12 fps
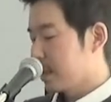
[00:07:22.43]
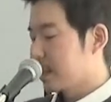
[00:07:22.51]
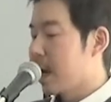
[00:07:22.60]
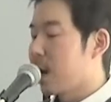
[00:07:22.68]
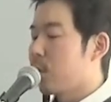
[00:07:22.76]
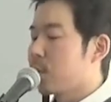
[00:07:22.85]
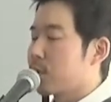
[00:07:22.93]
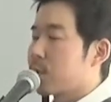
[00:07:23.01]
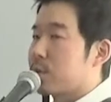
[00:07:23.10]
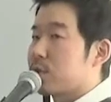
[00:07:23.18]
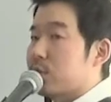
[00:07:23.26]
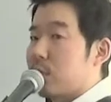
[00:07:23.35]
八百
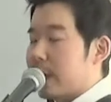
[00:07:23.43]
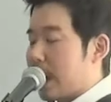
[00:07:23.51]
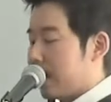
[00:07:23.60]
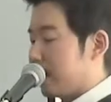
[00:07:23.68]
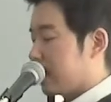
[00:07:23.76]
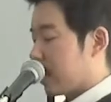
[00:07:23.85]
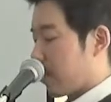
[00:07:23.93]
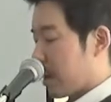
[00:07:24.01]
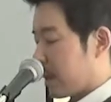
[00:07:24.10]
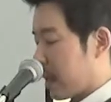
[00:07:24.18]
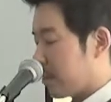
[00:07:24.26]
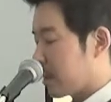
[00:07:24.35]
万の神で
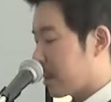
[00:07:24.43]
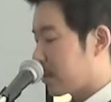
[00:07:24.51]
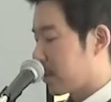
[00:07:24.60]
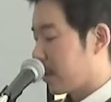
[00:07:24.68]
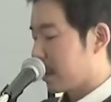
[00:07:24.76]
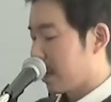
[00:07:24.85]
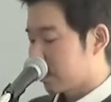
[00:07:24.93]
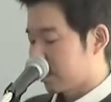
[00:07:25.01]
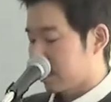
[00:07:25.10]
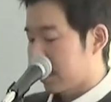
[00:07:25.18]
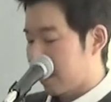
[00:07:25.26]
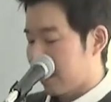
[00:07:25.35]
は神々ではなく
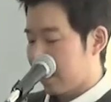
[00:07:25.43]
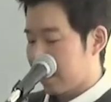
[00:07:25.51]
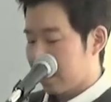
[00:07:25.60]
て、